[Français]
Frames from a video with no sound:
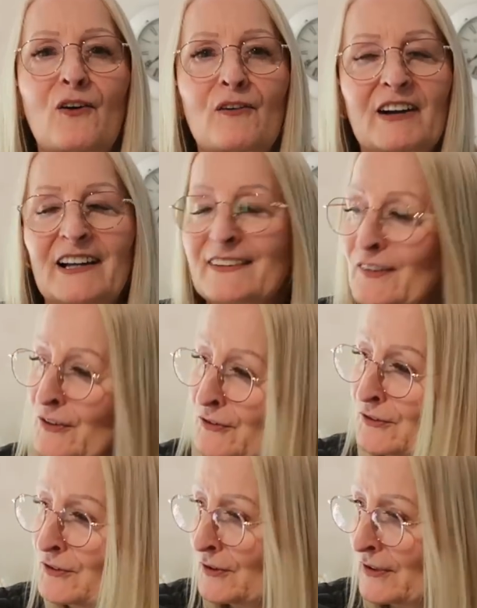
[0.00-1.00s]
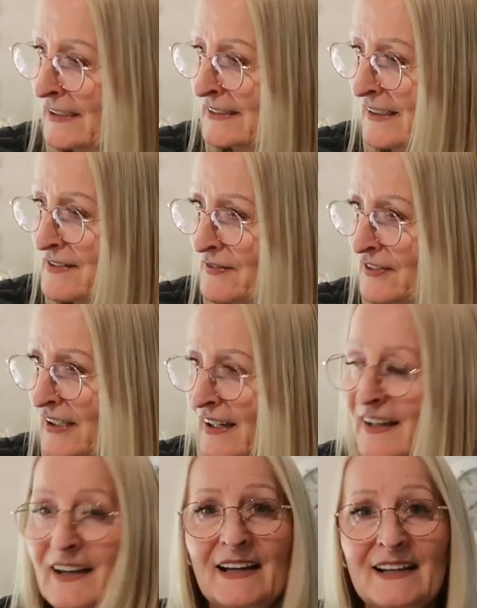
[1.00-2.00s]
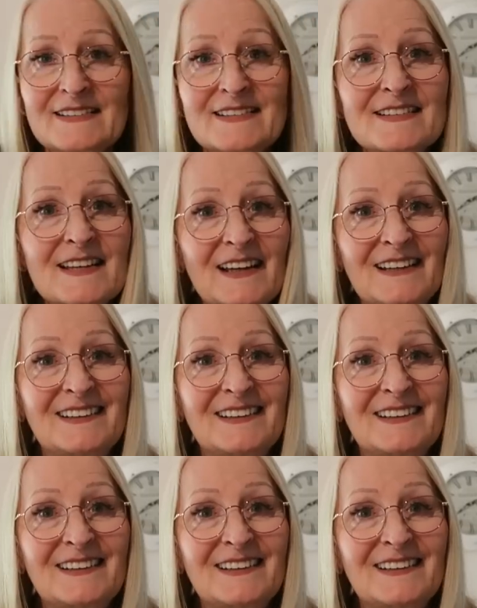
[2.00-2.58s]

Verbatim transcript: on va attendre que la cafetière rince.